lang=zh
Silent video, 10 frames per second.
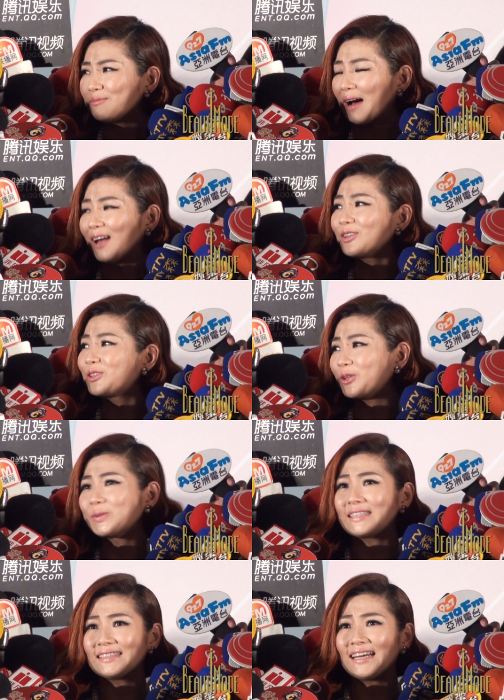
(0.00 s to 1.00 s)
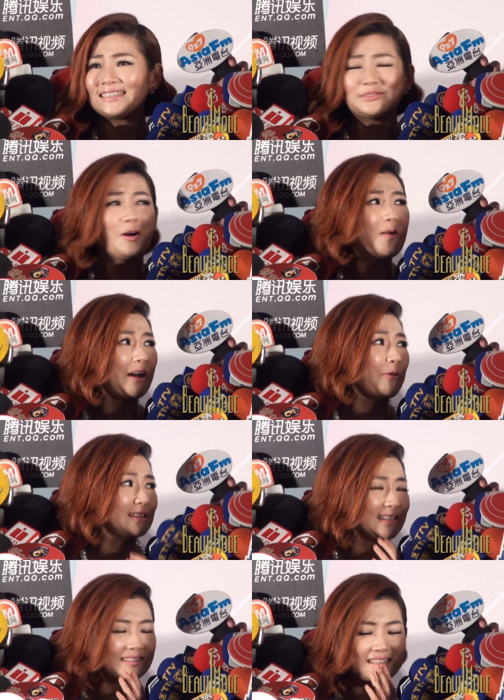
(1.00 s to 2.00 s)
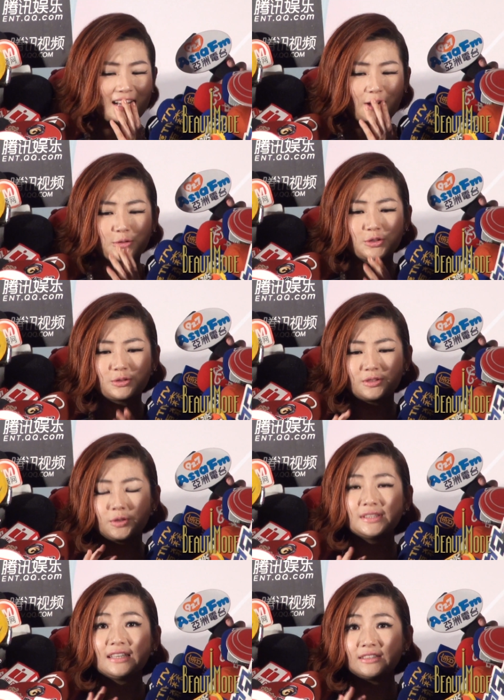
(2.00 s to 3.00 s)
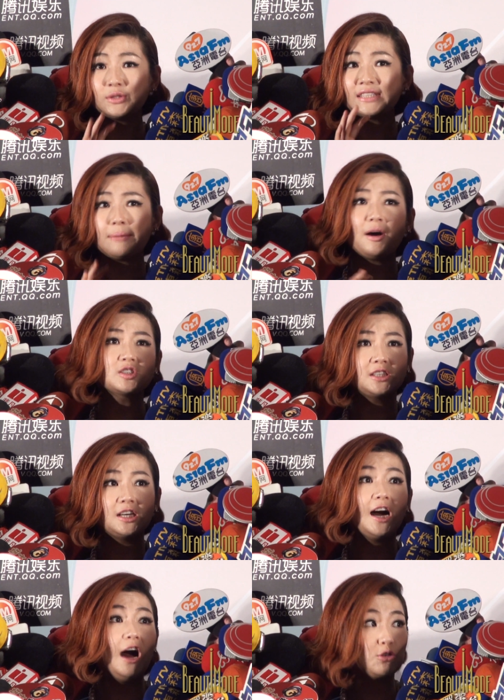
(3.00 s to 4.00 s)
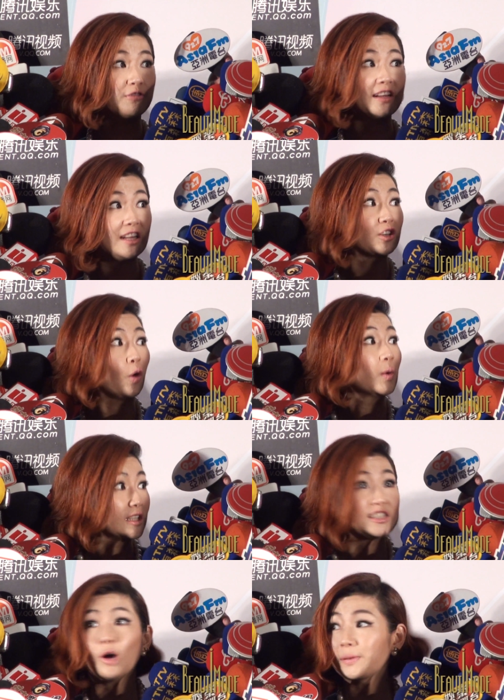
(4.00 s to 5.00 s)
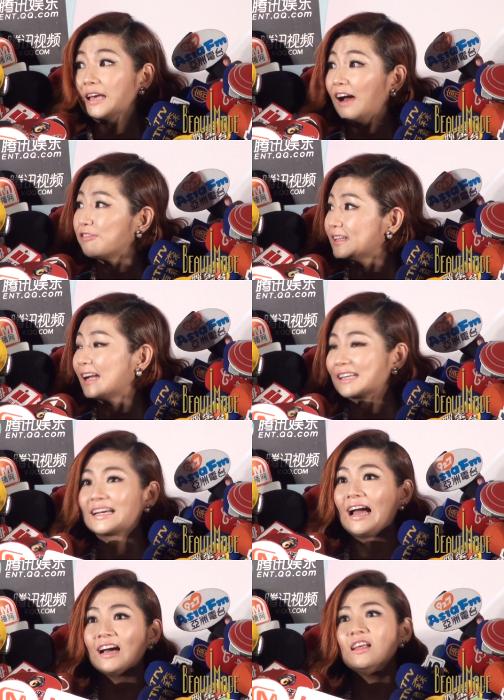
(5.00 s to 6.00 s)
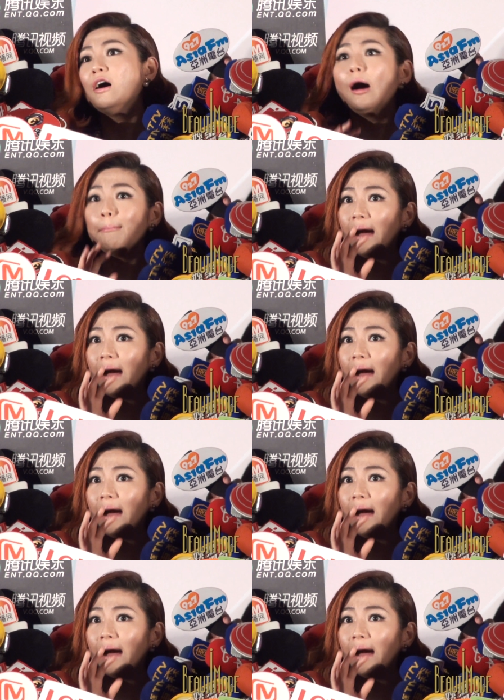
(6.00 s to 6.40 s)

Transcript: 马上就纠结在一起。我后来晚上我就有一家有一家报社很好，有放到有我的照片啊，非常的感恩，